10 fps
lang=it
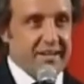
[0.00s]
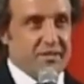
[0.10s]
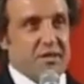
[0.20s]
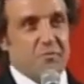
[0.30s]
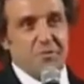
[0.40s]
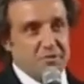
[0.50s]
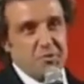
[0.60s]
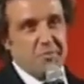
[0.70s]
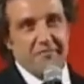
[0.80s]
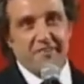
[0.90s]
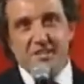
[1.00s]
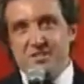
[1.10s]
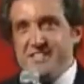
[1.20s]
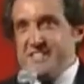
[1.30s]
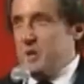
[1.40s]
siamo insomma, Io l'ho detto
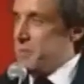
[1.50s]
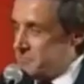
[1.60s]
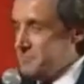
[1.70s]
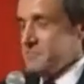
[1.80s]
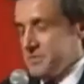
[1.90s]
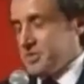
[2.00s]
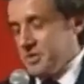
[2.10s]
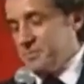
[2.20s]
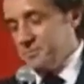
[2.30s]
subito, 5 sì, minuti